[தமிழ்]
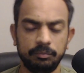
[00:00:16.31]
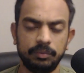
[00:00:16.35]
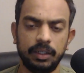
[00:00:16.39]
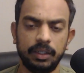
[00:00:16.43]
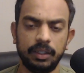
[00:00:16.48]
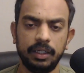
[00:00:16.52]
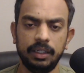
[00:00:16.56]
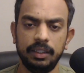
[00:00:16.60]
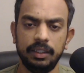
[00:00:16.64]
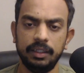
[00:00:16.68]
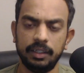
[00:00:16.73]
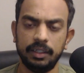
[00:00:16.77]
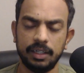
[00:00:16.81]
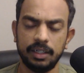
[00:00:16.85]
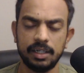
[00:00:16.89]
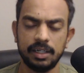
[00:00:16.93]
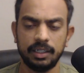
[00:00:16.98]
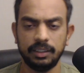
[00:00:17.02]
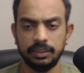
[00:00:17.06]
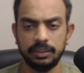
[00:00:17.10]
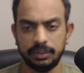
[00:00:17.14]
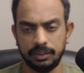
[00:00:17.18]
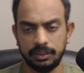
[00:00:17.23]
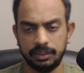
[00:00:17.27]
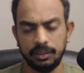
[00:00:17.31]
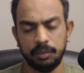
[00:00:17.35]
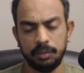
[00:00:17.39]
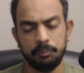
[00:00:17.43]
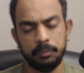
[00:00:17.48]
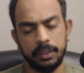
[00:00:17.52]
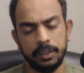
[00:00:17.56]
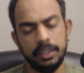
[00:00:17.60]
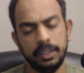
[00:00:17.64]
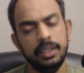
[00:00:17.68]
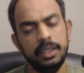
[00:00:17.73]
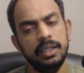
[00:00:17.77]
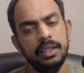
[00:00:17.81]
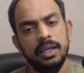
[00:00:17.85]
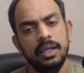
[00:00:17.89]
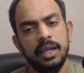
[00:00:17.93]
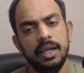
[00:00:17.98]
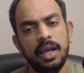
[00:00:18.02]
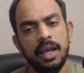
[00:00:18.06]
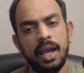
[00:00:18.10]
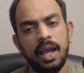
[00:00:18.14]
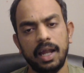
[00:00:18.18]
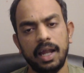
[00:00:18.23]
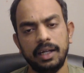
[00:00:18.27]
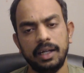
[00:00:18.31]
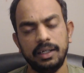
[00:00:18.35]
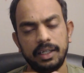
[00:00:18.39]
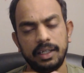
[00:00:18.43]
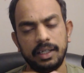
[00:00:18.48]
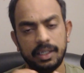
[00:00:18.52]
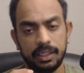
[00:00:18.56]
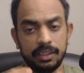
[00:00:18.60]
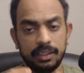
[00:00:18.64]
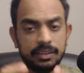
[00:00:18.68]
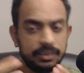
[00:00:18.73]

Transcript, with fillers: ஹைலி ரெகக்னைஸ்டு கம்பெனி அண்ட் நிறைய